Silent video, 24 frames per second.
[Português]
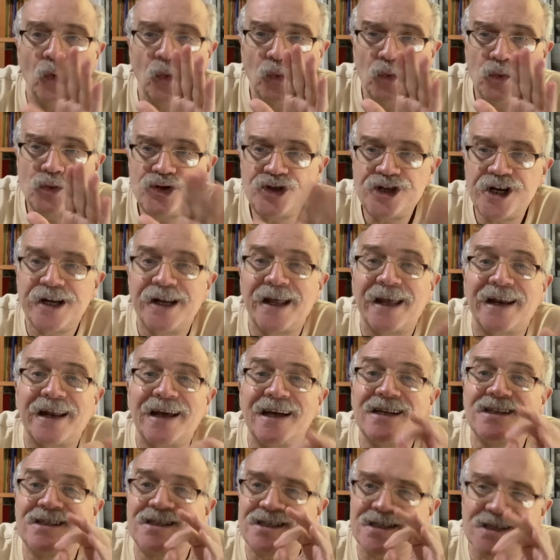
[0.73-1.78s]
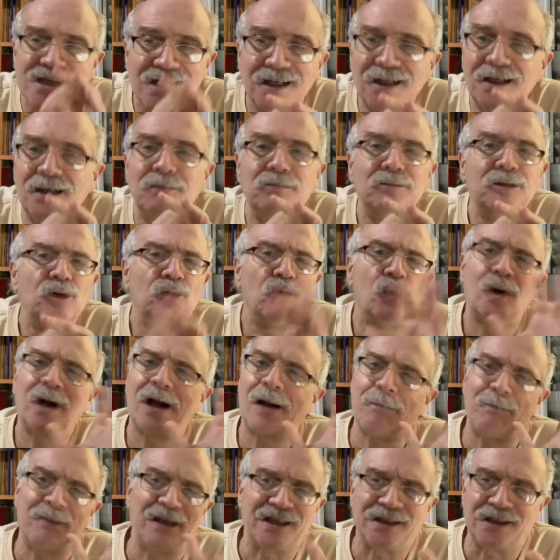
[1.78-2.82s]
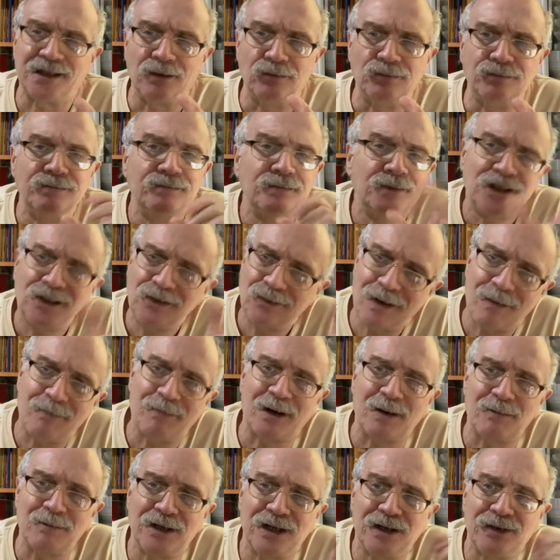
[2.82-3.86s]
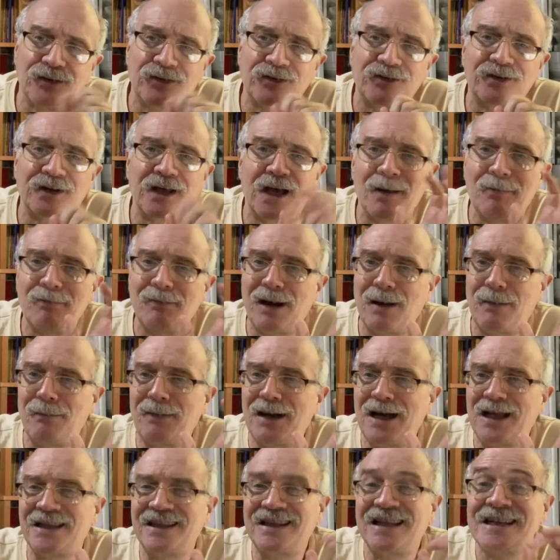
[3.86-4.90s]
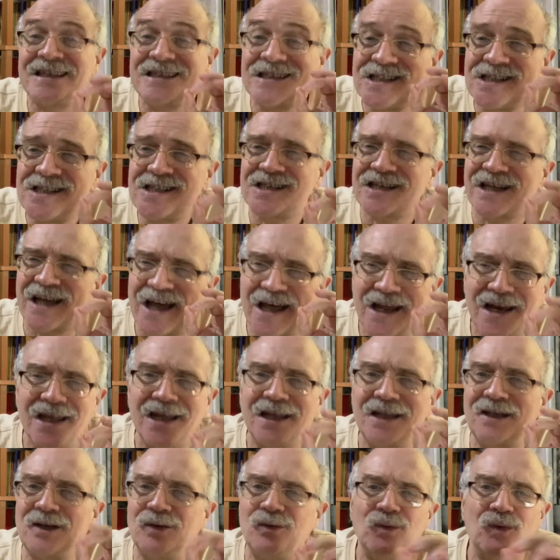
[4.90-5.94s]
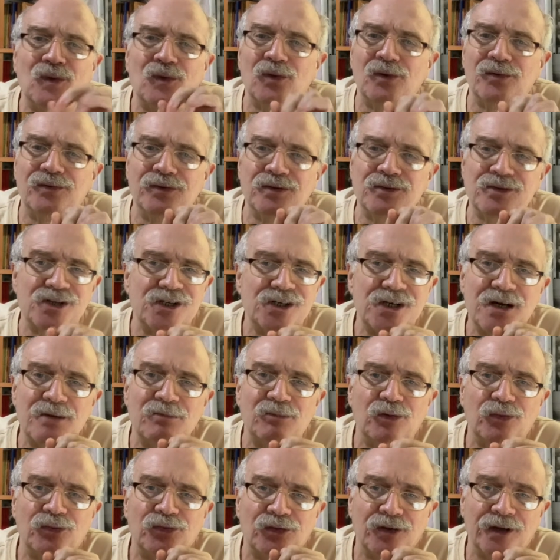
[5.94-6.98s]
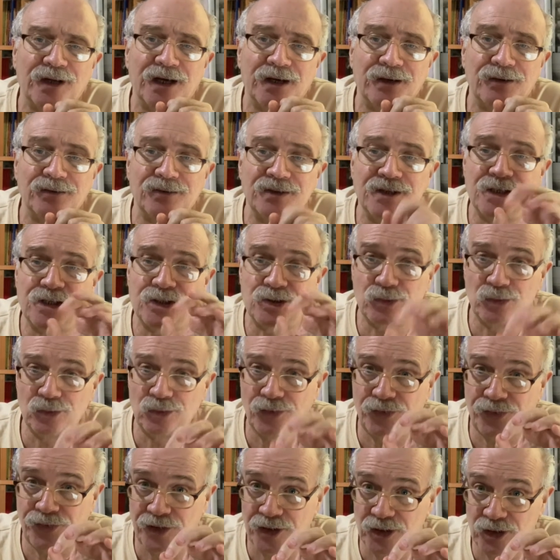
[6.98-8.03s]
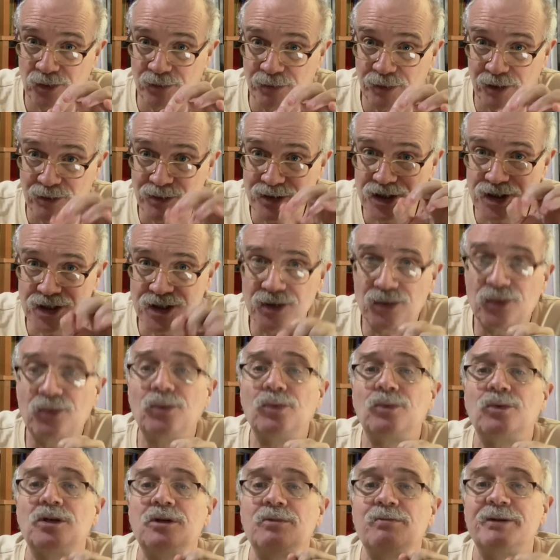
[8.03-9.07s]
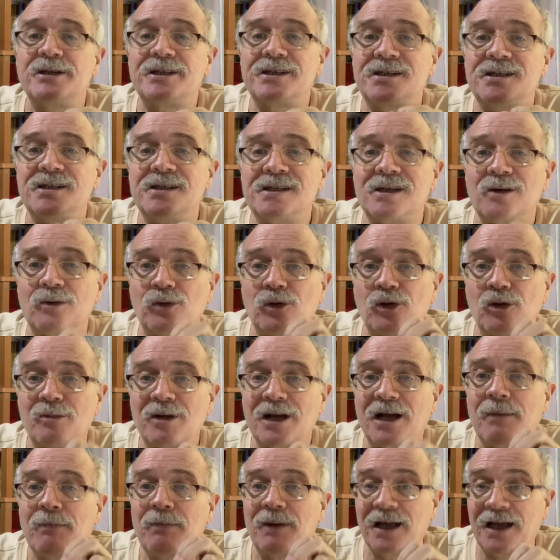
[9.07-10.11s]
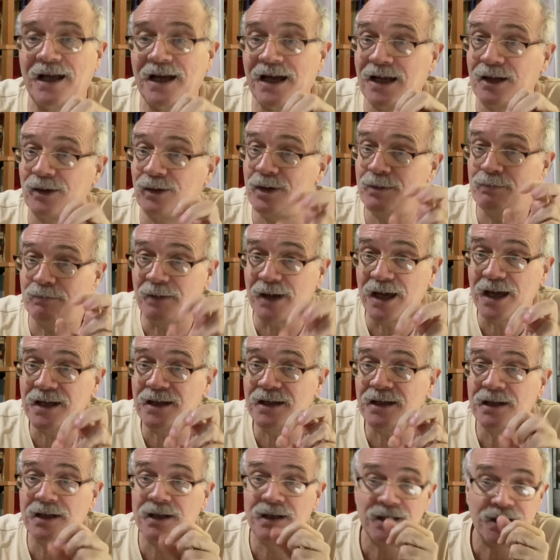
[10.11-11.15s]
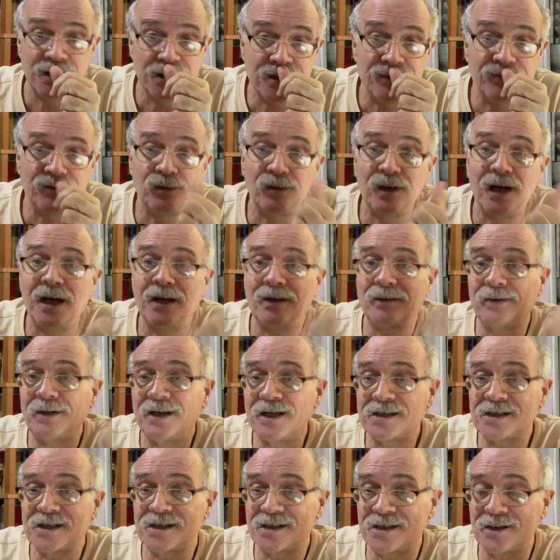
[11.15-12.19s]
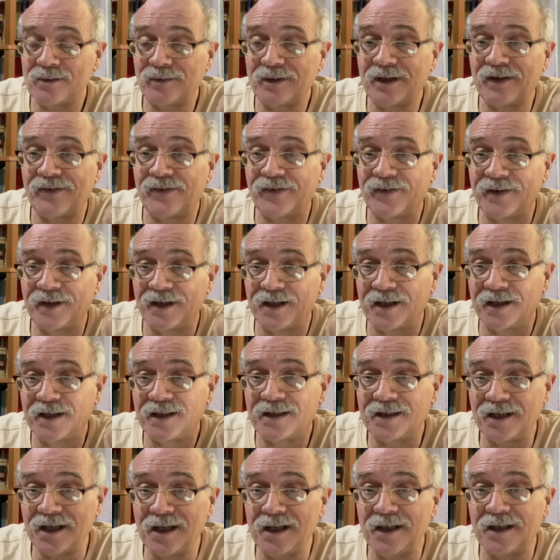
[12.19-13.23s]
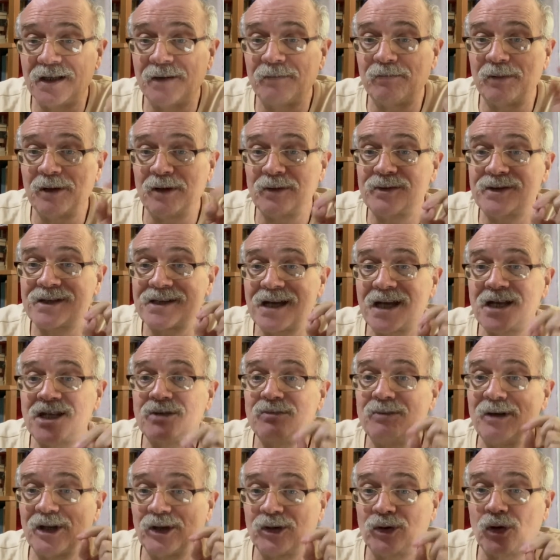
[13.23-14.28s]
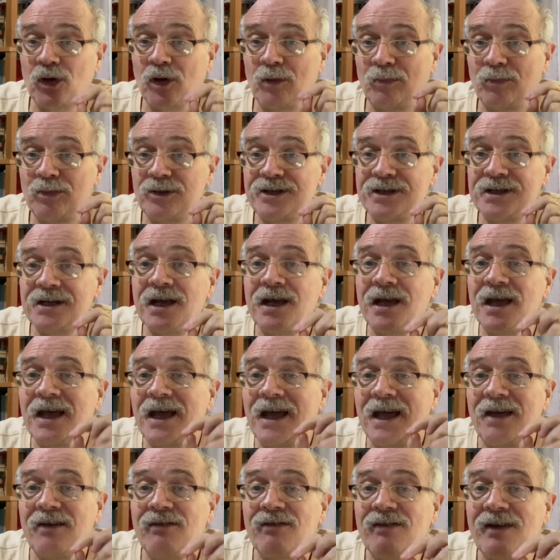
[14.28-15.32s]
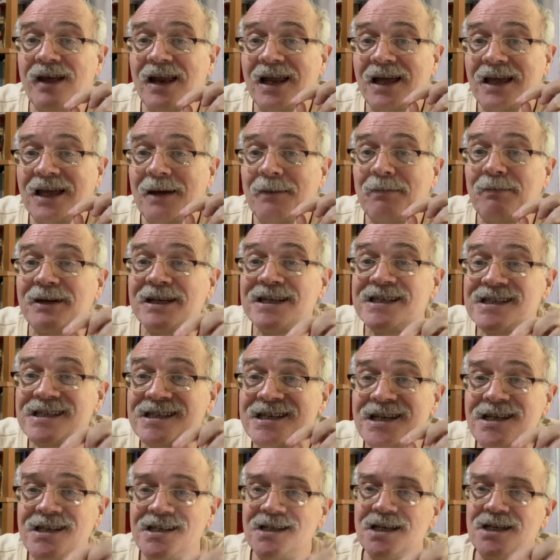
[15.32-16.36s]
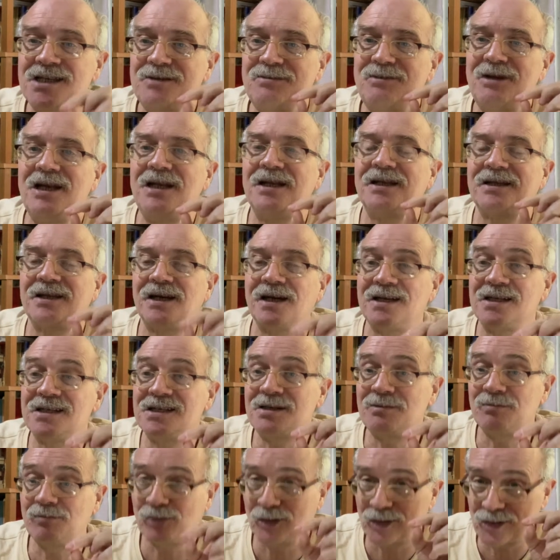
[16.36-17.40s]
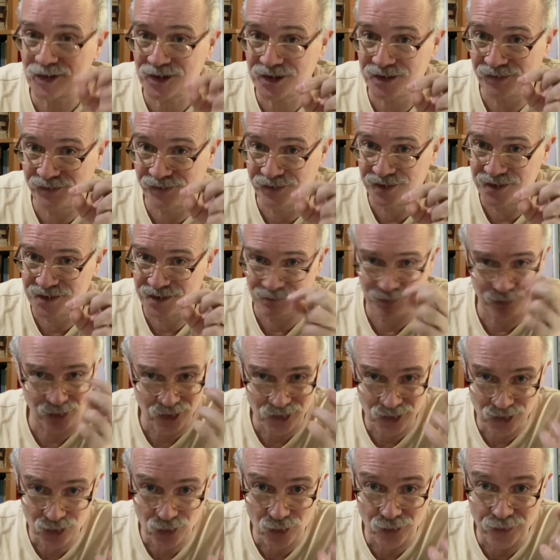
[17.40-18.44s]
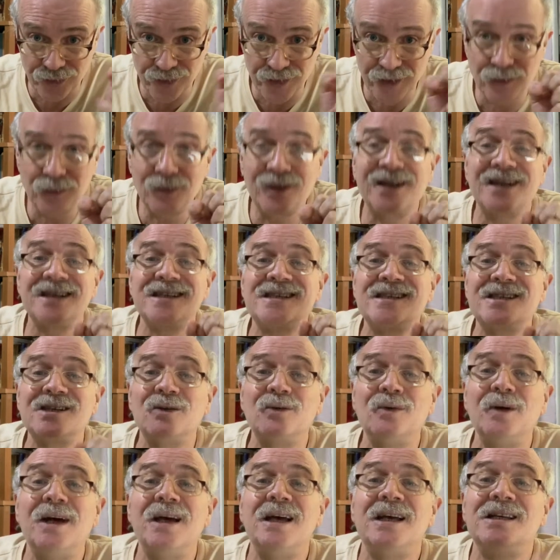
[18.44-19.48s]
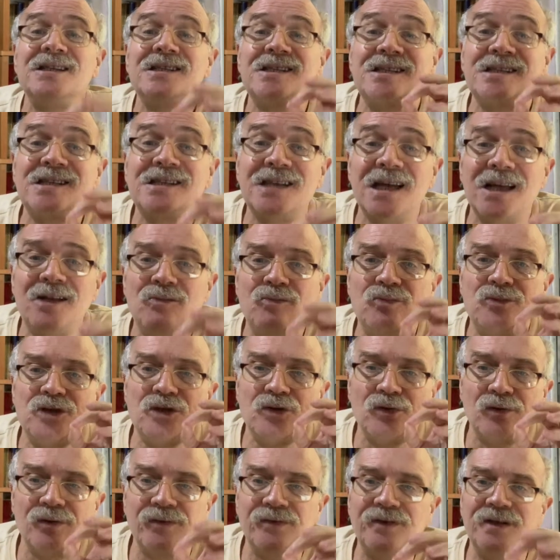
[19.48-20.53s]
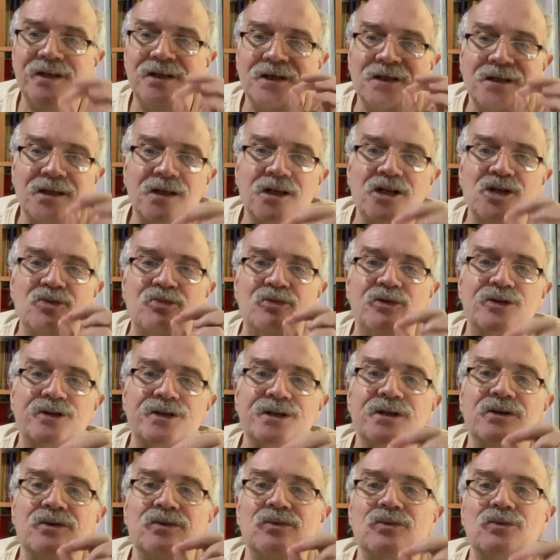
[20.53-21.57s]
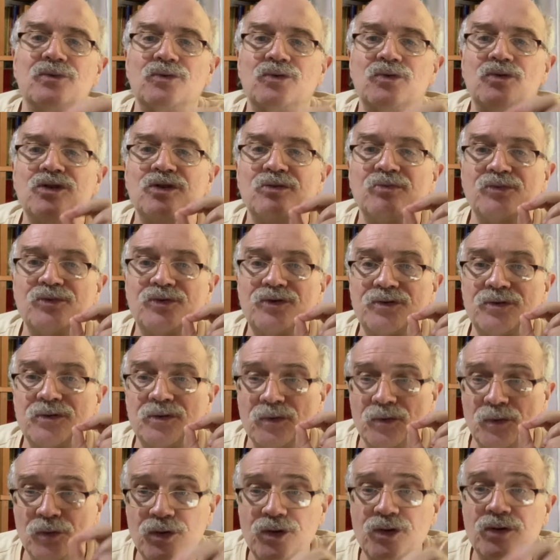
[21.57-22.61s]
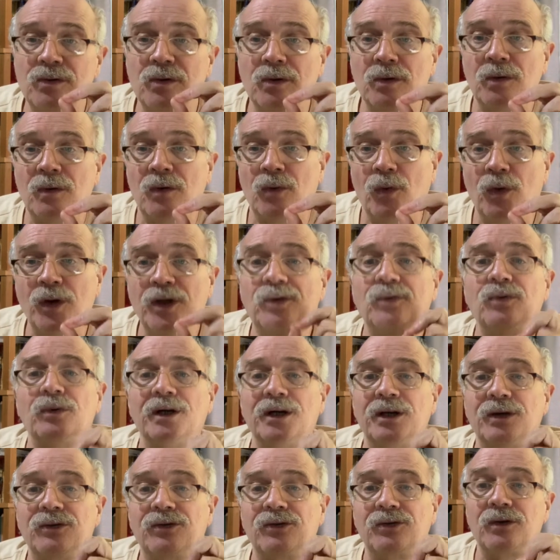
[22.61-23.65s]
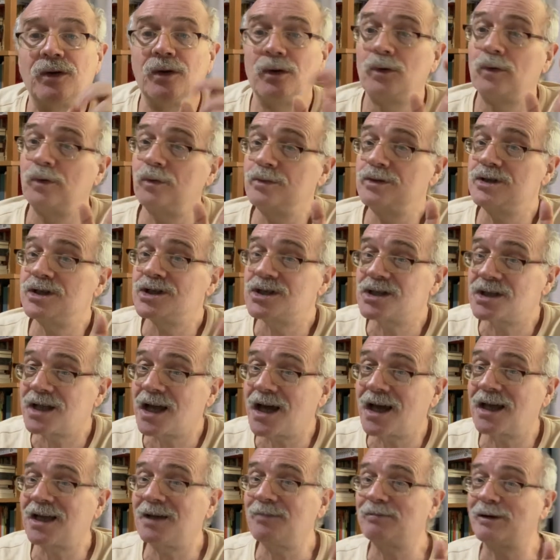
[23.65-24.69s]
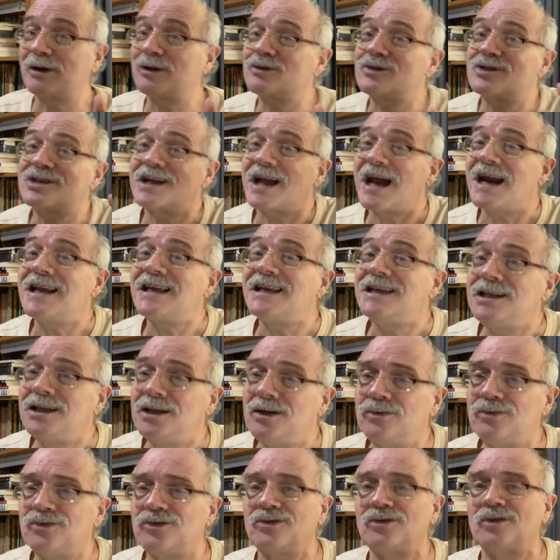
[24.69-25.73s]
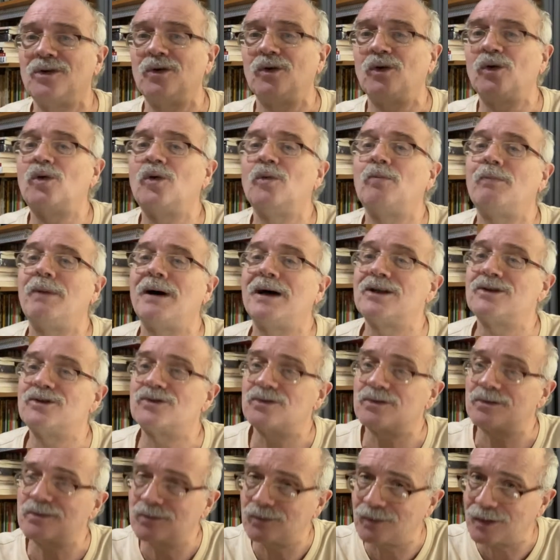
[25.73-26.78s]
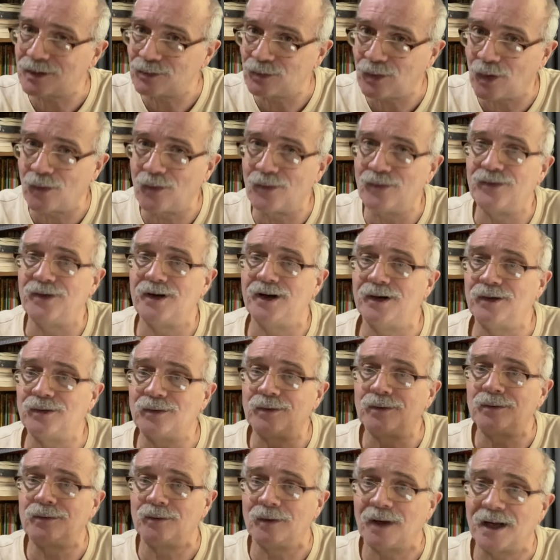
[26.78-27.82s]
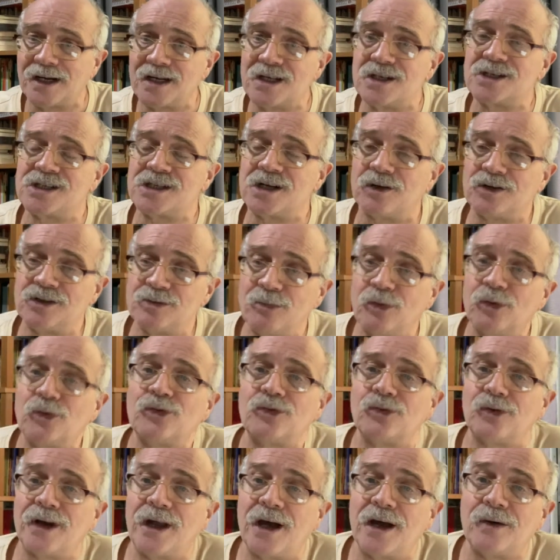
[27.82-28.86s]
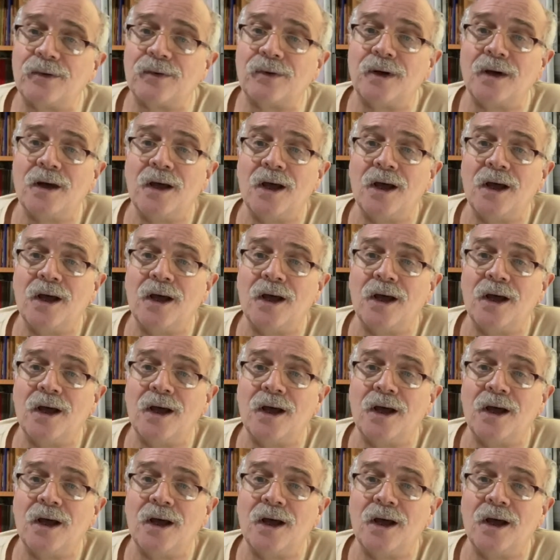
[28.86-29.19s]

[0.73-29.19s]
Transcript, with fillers: Os generais amam o capetão. E não é para menos. A mamata é descarada no covil de Jair Bolsonaro. Estudo feito pelo Instituto de Pesquisa Econômica Aplicada, IPEA, e divulgado nesta segunda-feira, 30, pelo site Metrópolis, revela que a presença de militares em postos civis e postos de governo cresceu 193% nos últimos oito anos, com destaque para os carguinhos ocupados no atual governo, no Laranjal de Bolsonaro